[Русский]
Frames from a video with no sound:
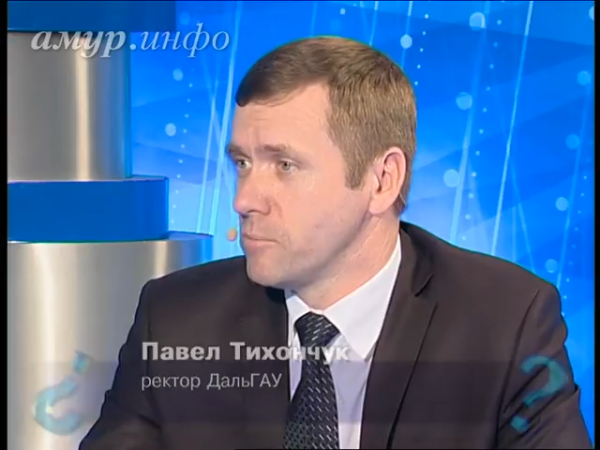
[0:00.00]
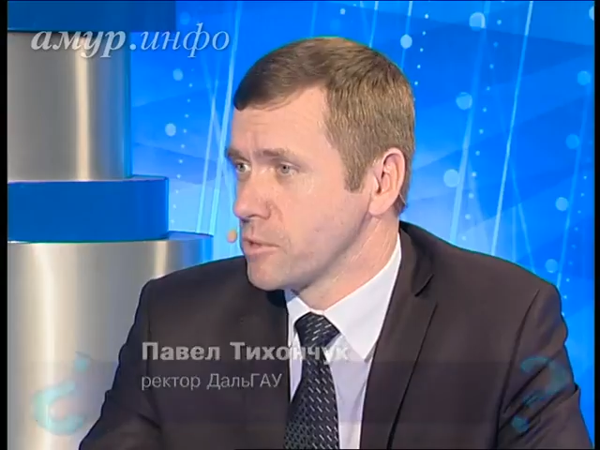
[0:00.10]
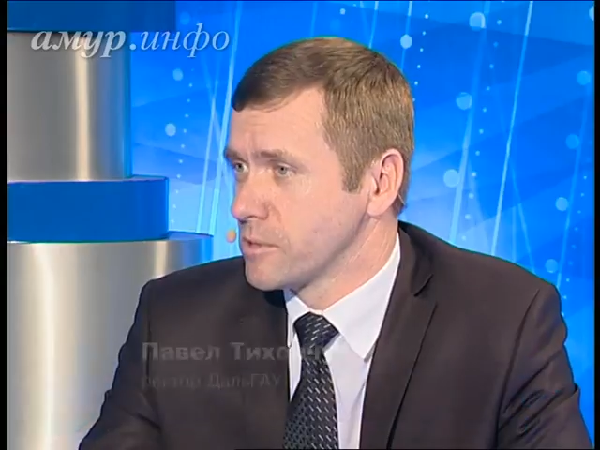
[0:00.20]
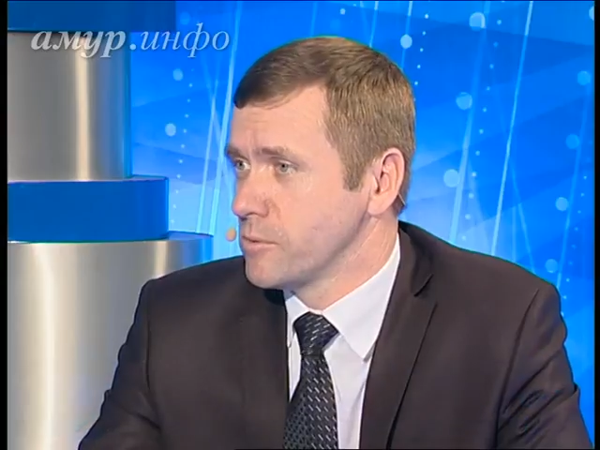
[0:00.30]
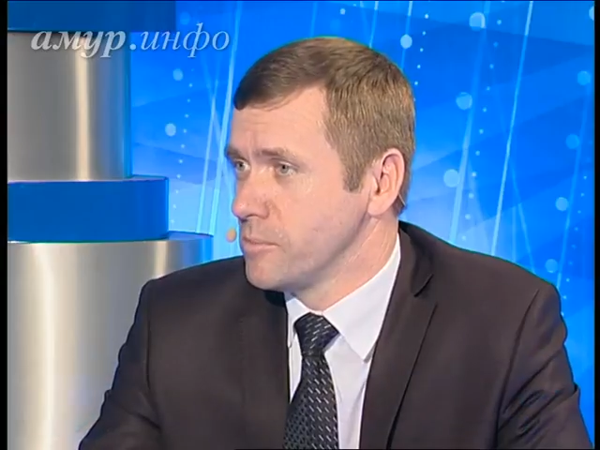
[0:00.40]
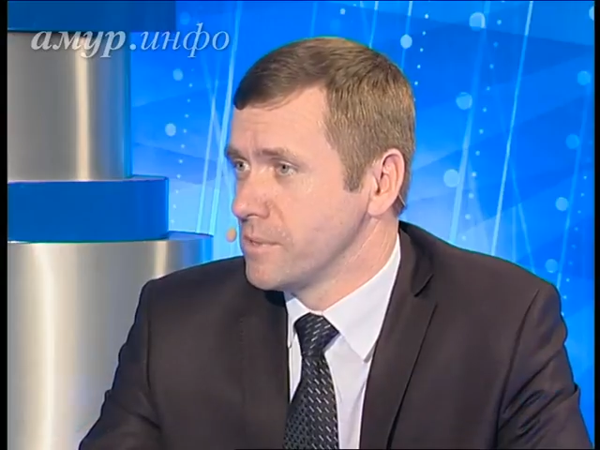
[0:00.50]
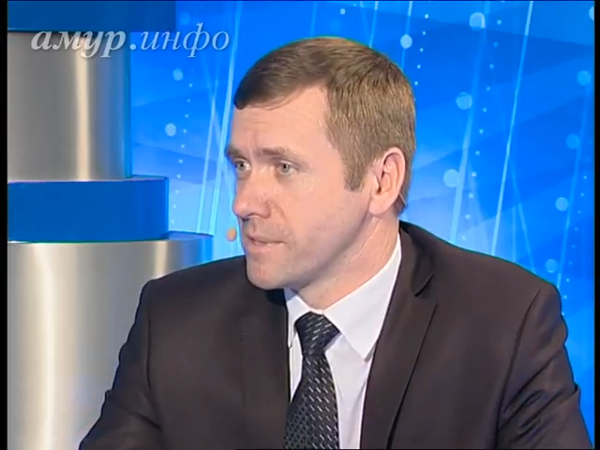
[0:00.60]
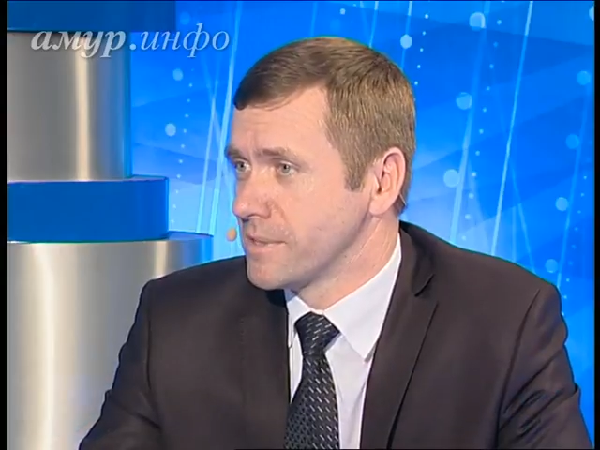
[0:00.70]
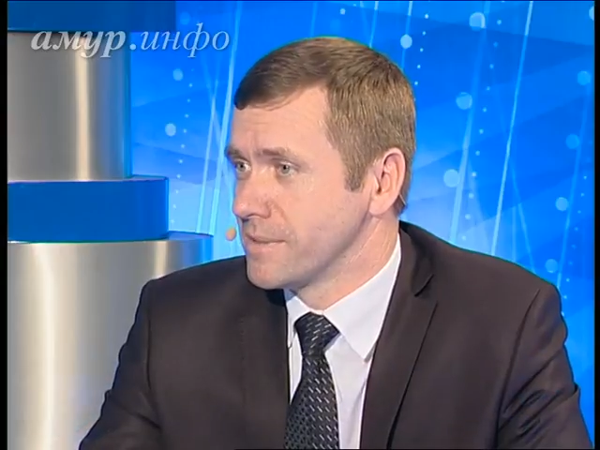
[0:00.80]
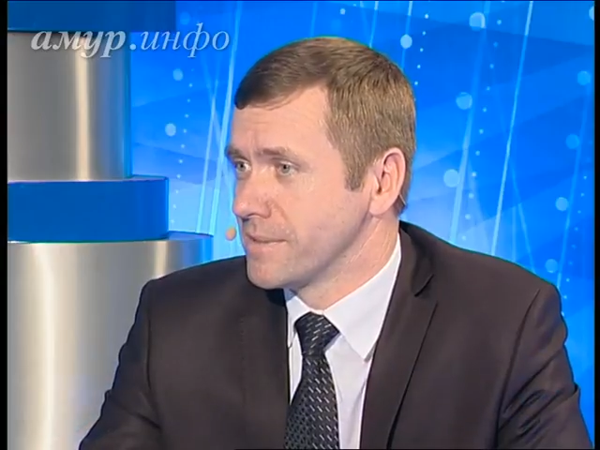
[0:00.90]
Амурской
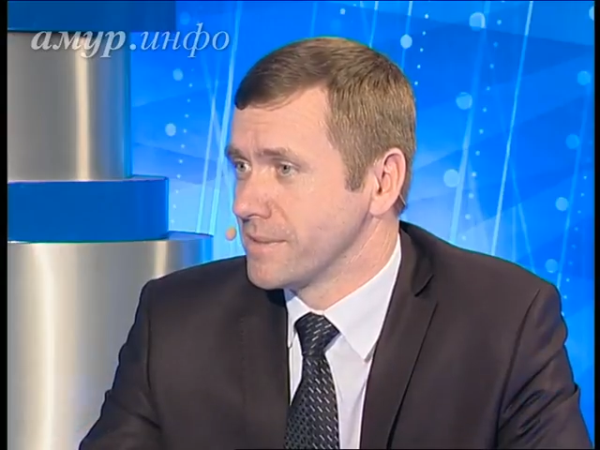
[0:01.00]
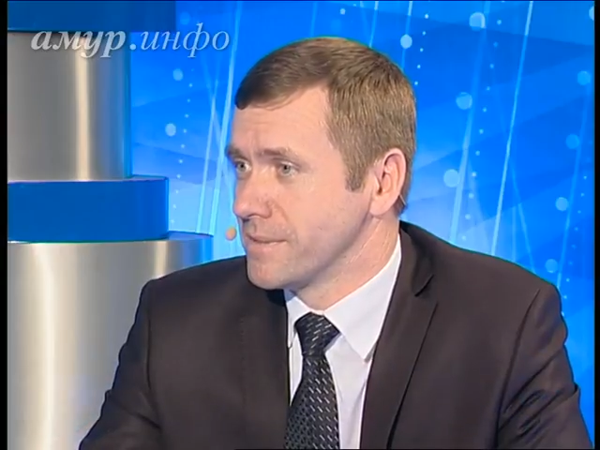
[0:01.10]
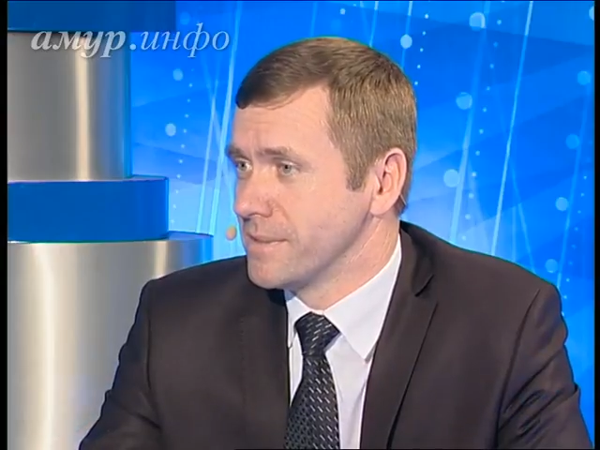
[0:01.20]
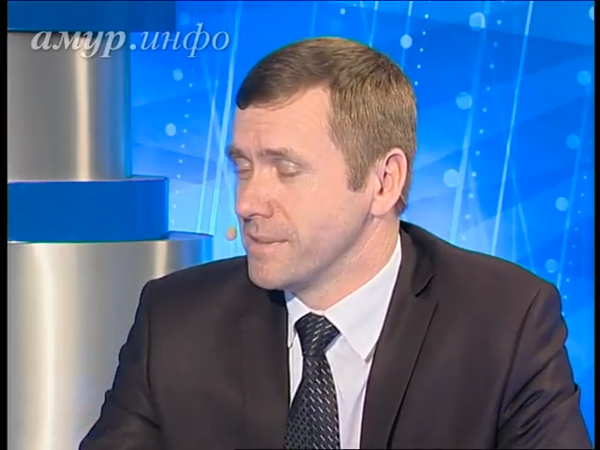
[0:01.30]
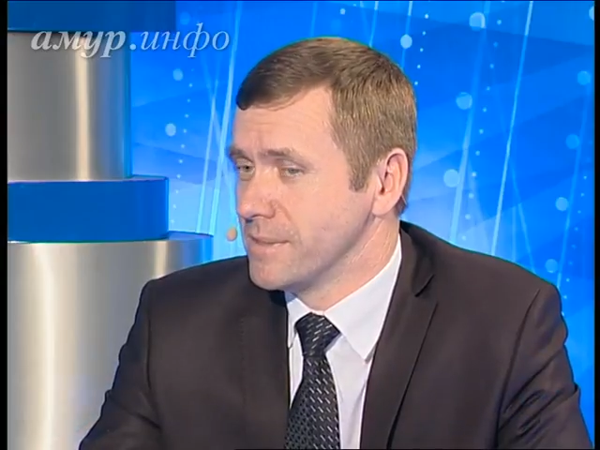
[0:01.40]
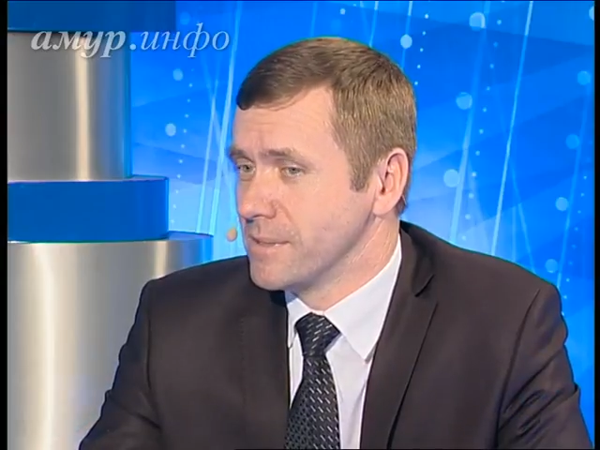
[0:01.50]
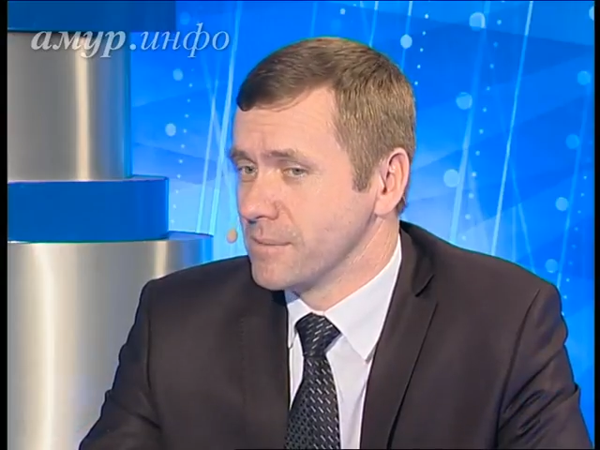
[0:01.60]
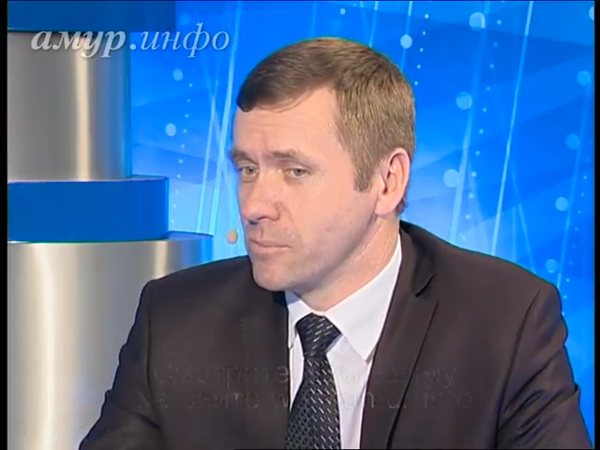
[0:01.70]
области и